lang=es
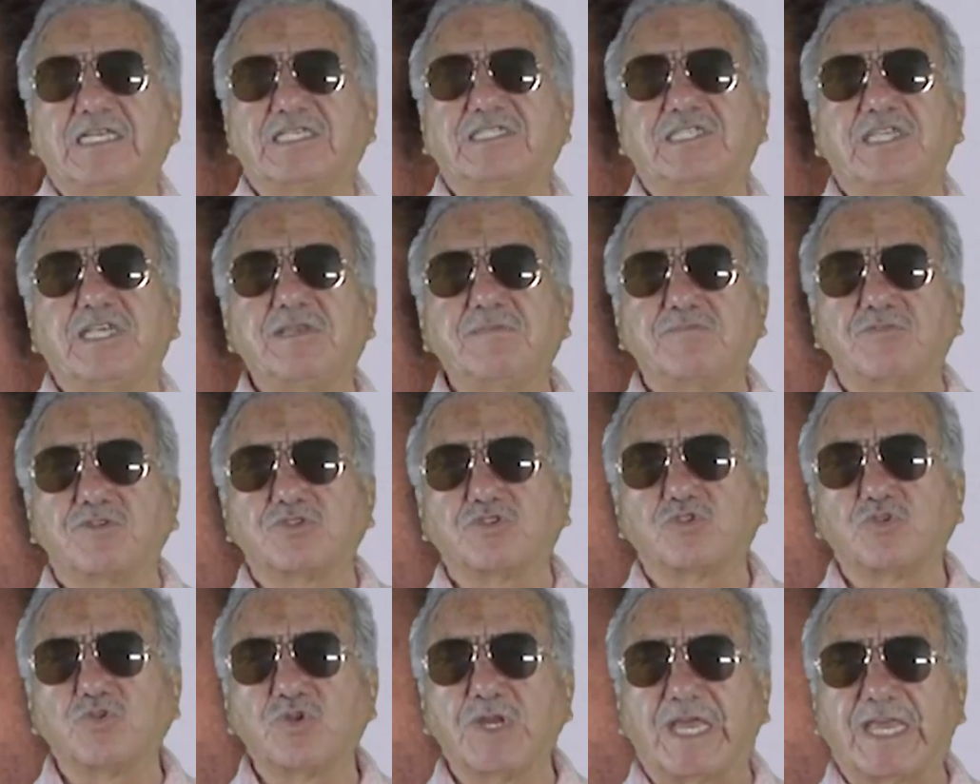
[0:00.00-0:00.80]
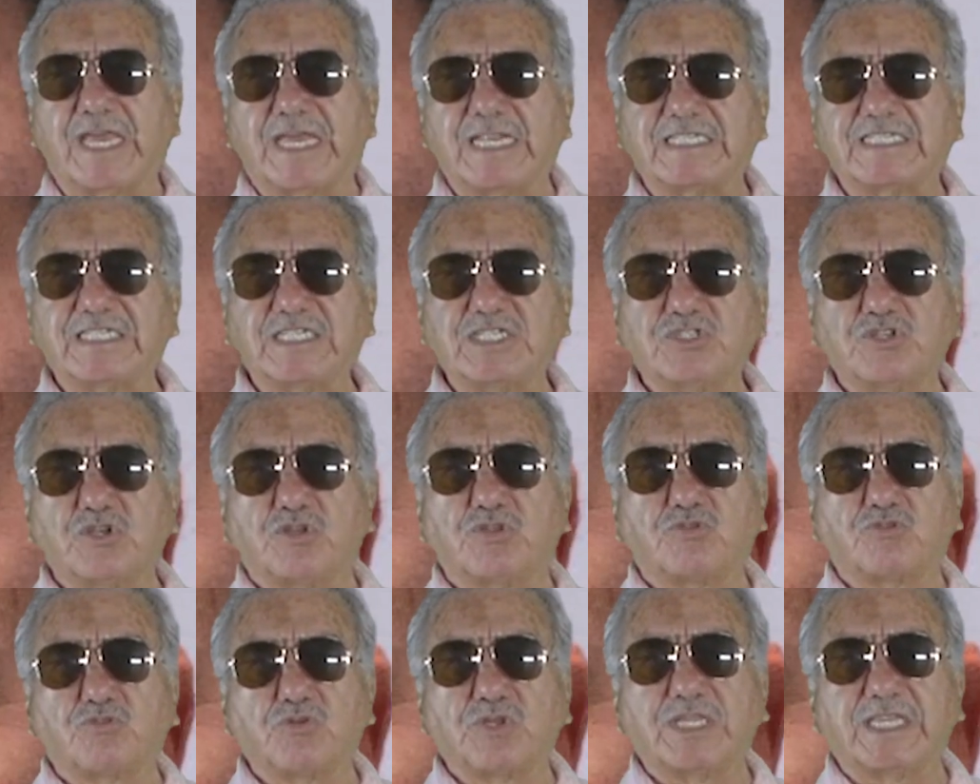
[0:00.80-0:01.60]
hicimos un ejercicio
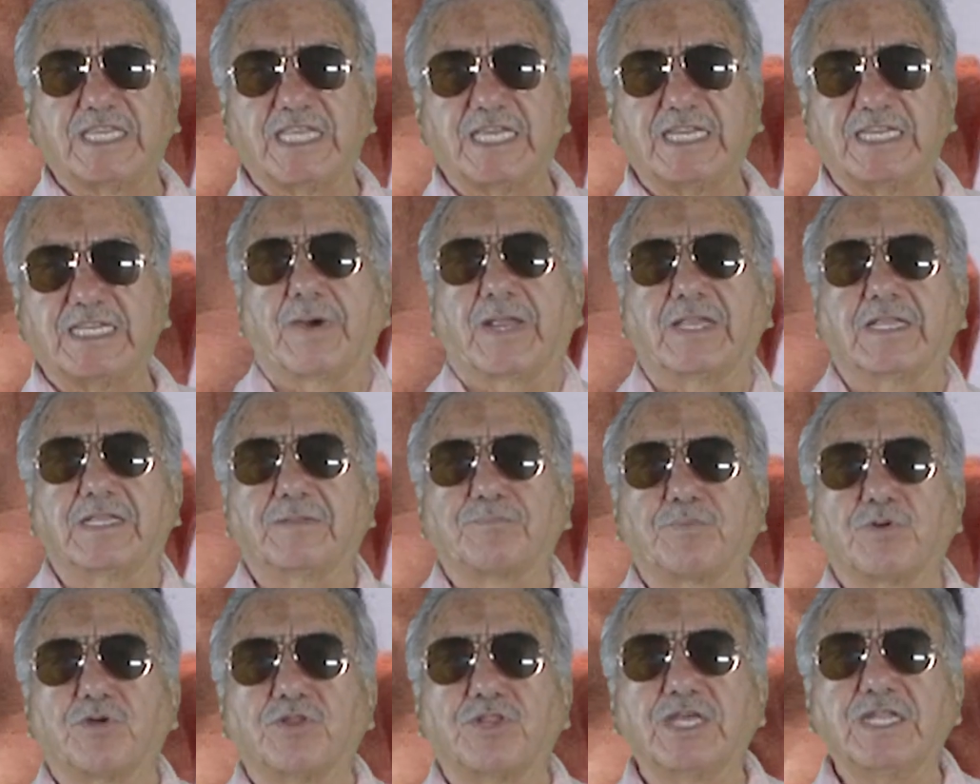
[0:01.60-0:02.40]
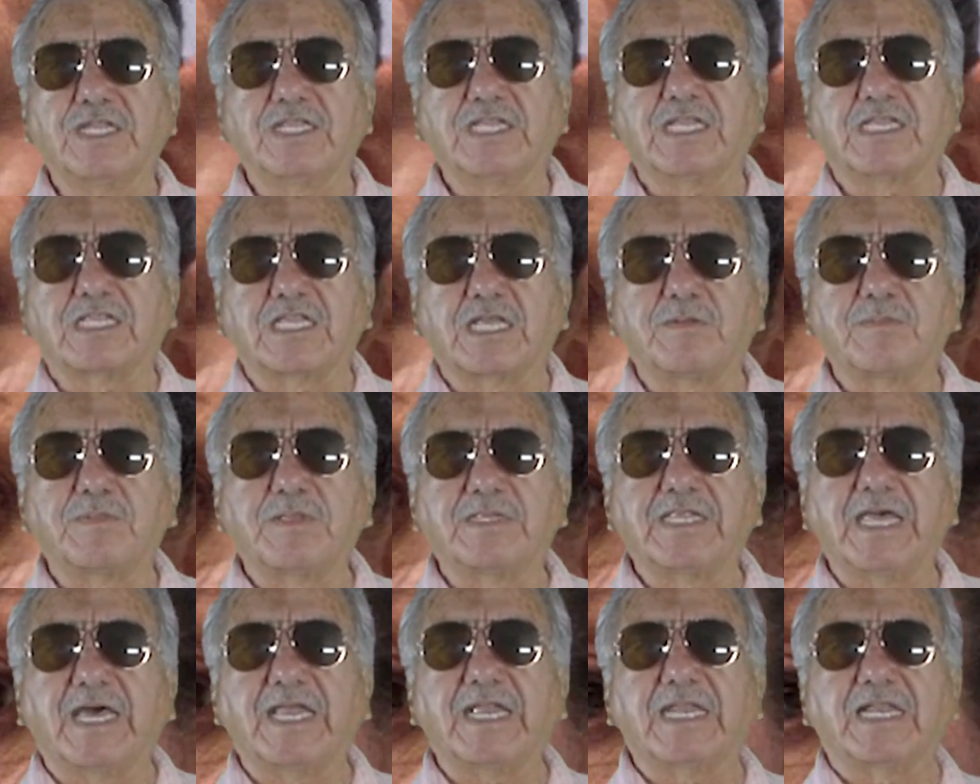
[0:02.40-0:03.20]
en Twitter para poder
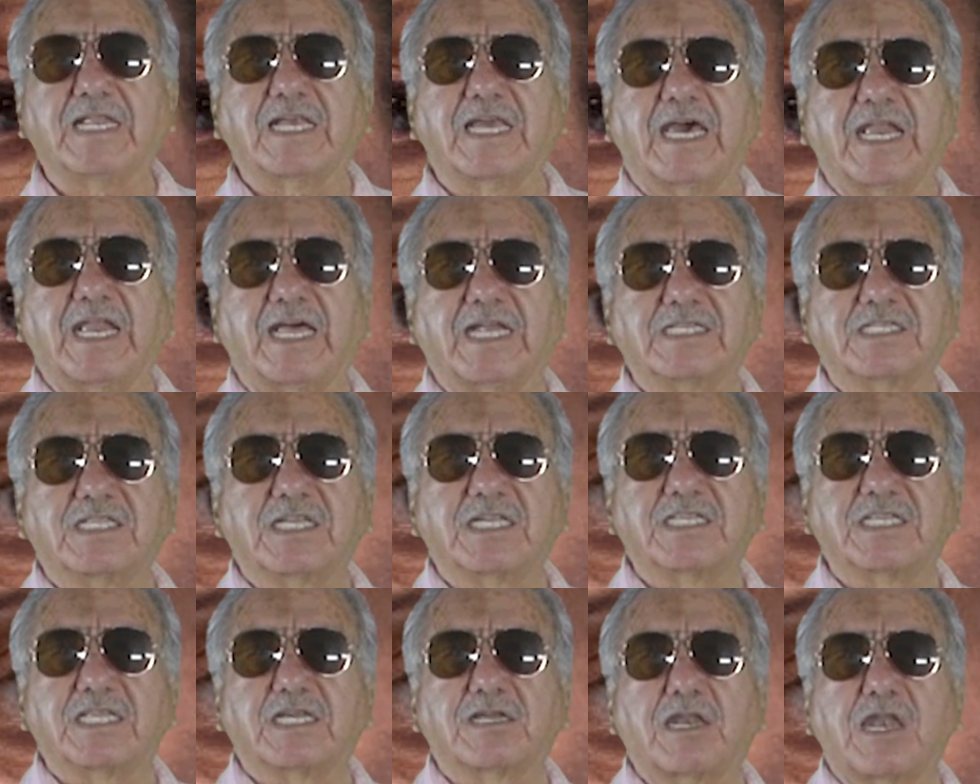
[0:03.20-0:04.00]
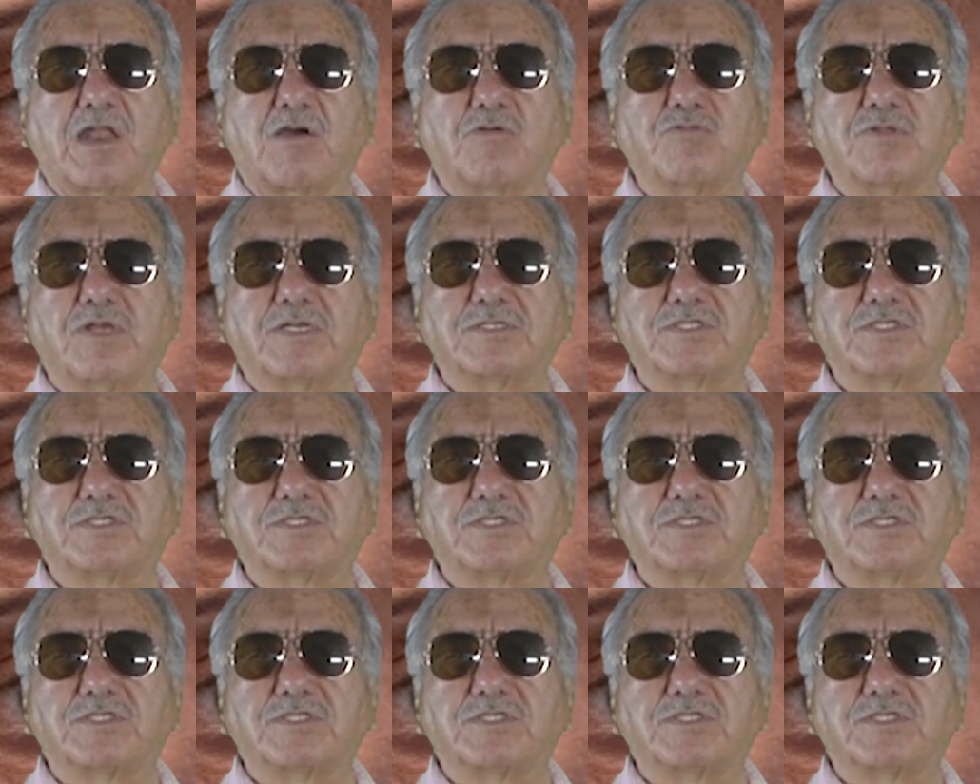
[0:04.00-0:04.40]
determinar el carácter de Claudia